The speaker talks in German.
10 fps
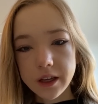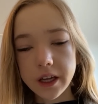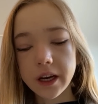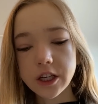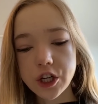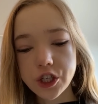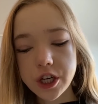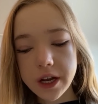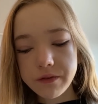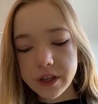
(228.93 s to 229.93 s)
dann
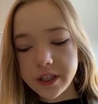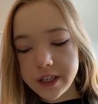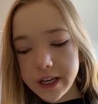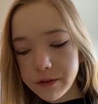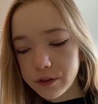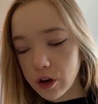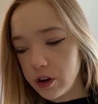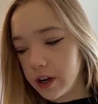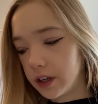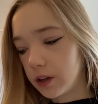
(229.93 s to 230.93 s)
recherchieren wir
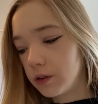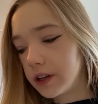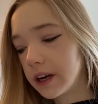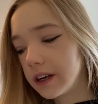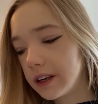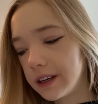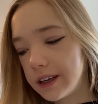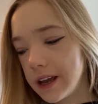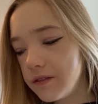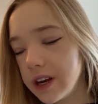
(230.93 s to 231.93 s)
tiefgründig und dann
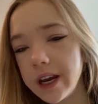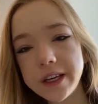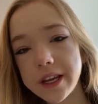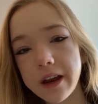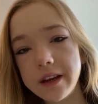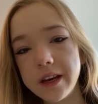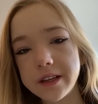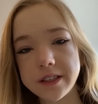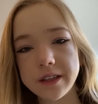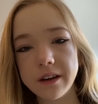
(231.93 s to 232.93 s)
gehen wir nicht an die
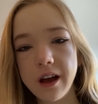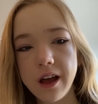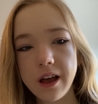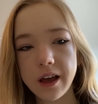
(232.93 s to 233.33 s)
nächste